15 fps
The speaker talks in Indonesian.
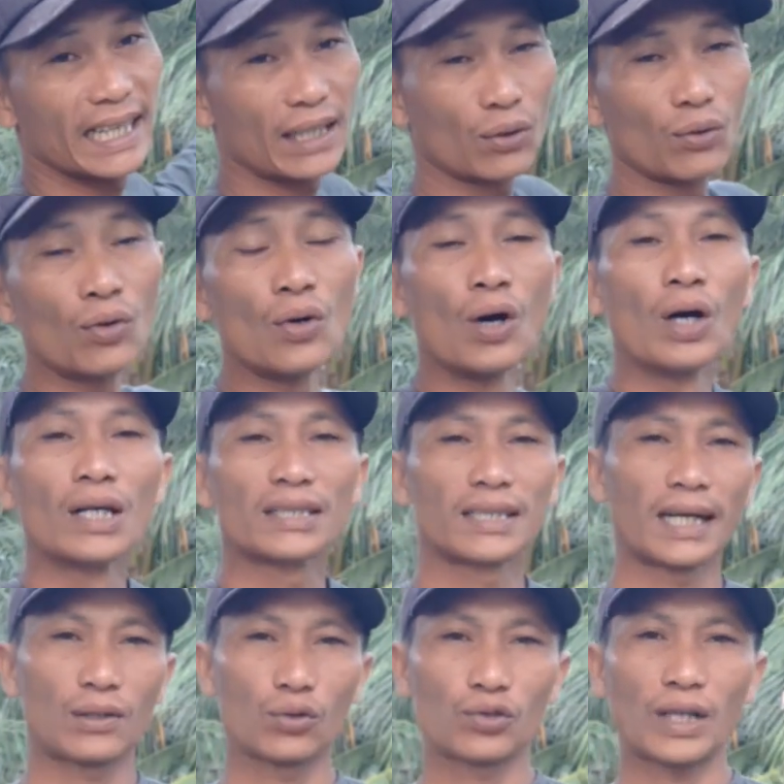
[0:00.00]
yaitu
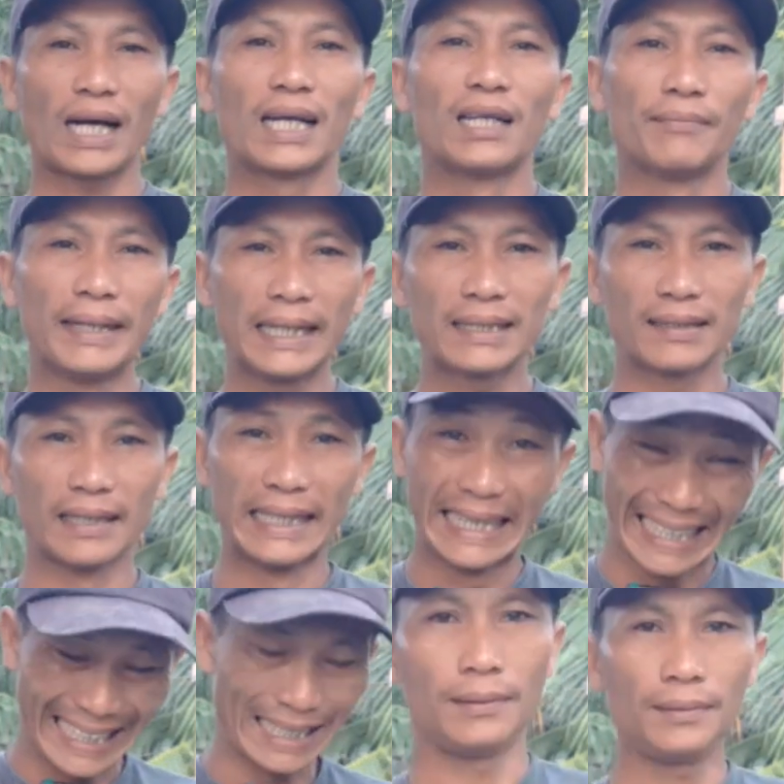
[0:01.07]
satu sah lebih
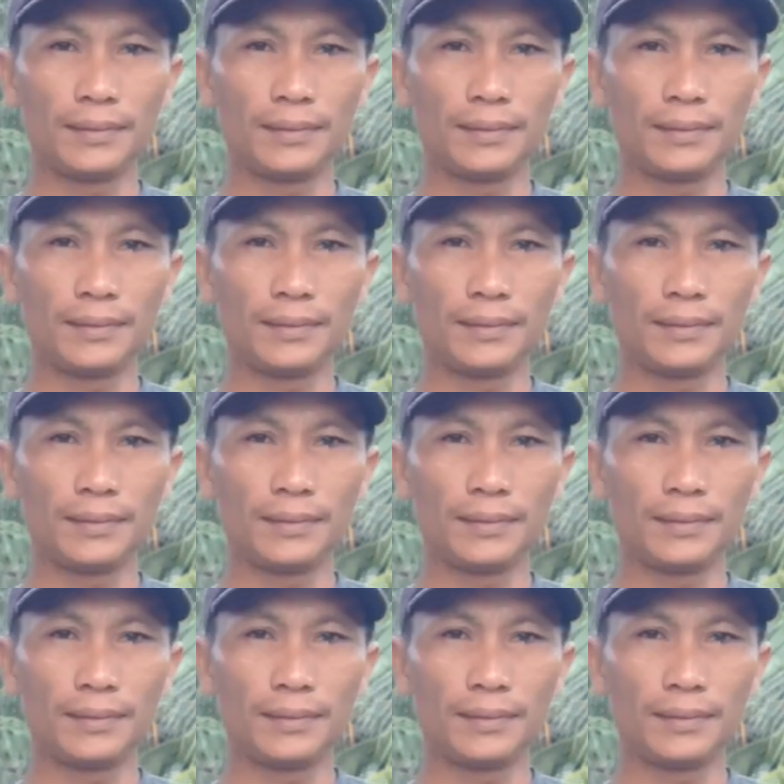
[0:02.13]
sedikit.